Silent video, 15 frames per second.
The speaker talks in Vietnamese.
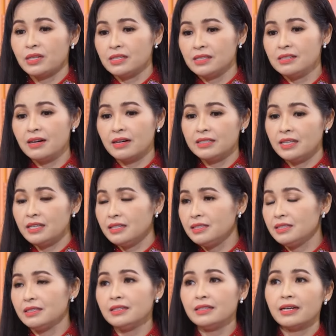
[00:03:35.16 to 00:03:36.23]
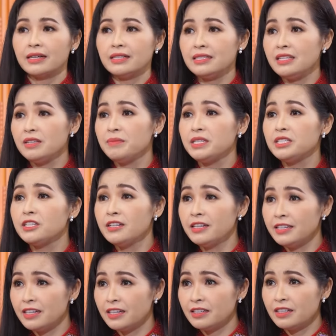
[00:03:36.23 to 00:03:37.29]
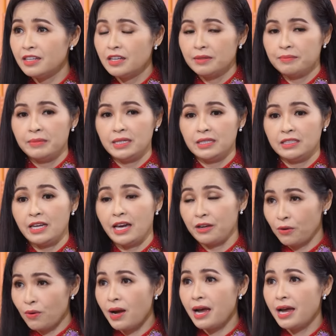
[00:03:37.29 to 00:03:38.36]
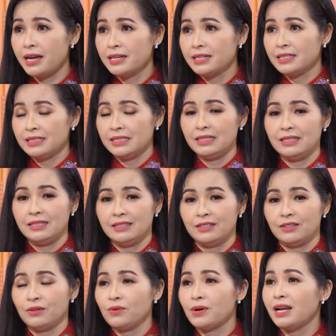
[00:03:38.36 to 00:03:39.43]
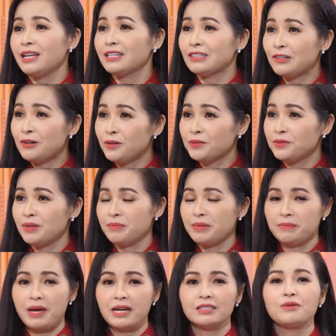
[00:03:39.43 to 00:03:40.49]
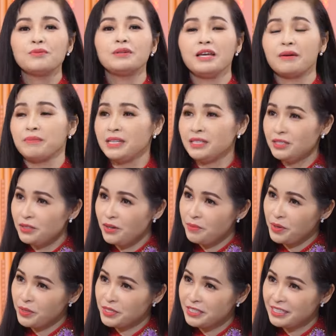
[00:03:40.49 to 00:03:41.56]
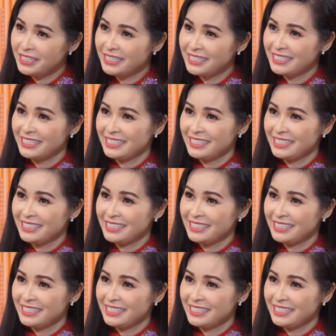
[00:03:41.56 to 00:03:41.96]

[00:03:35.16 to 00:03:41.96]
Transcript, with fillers: toàn dựa trên những cái gì mình chứng kiến mình trải qua thì nó quá là tốt và mình mang thông điệp đến cho mọi người